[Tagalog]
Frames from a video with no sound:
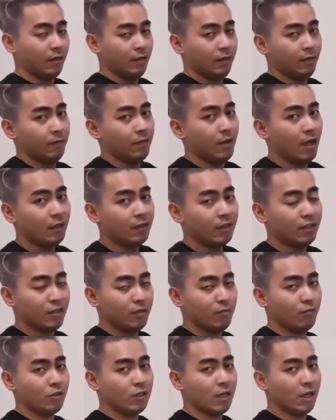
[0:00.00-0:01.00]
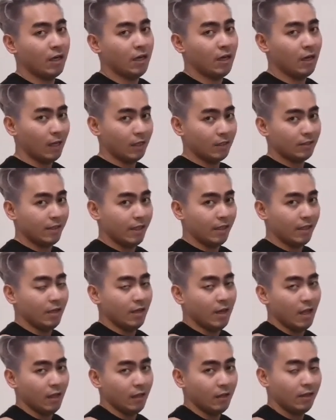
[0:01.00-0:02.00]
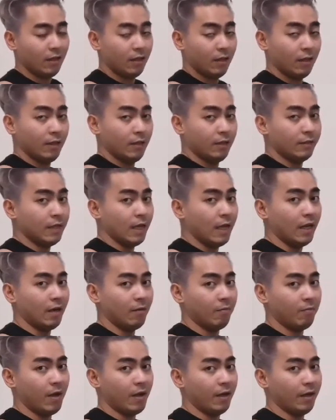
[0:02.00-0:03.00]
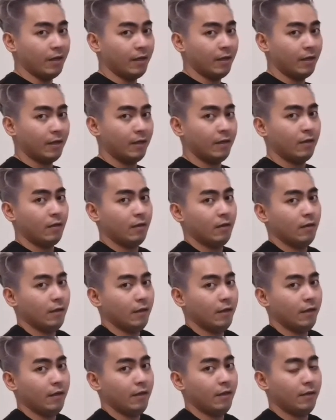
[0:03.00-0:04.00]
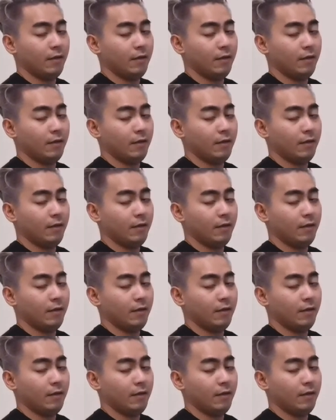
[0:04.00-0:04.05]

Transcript: Practicein mo siya na naka-steady lang sa harapan. Okay?